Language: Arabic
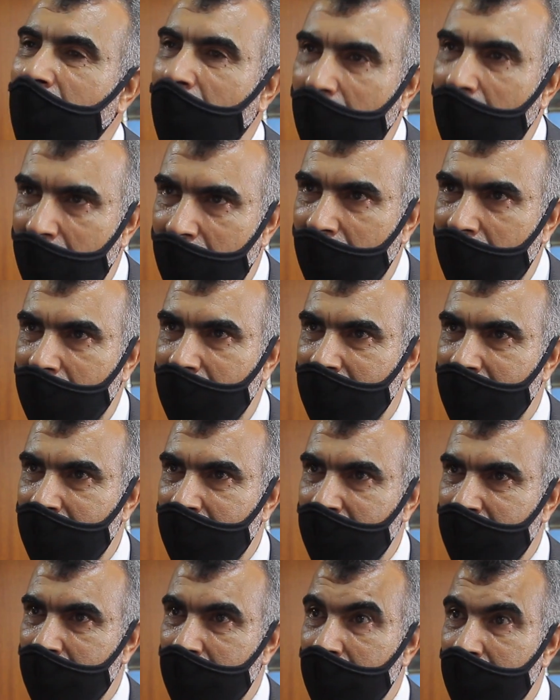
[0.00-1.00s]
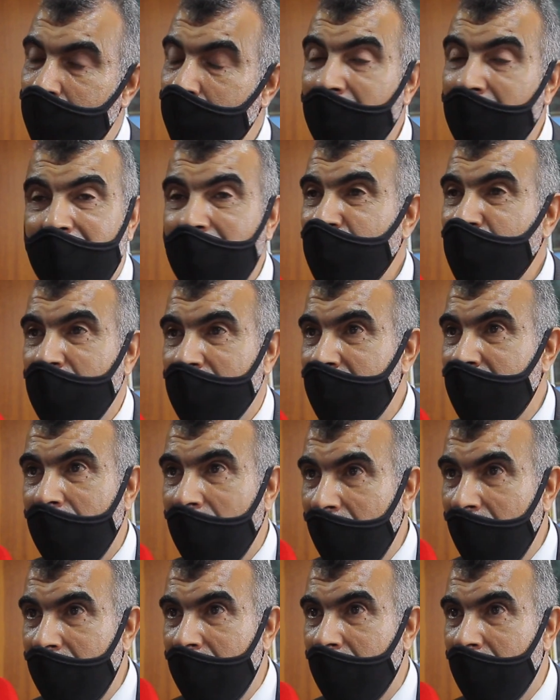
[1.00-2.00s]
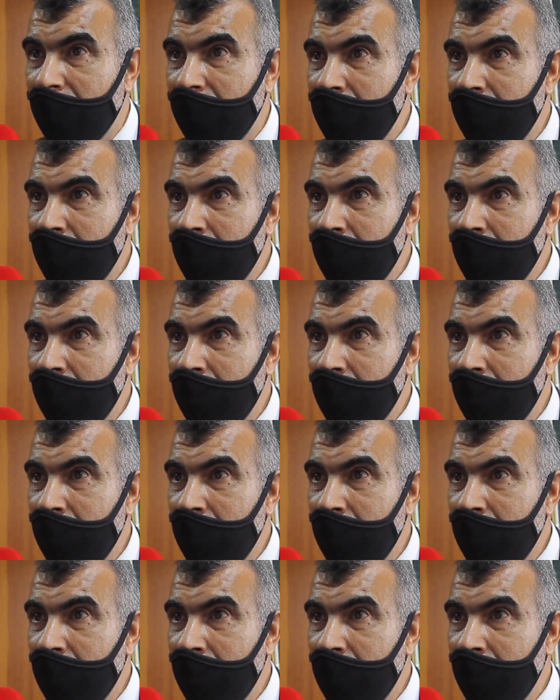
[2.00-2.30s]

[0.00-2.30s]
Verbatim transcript: العقار ما كاينش عندنا عقار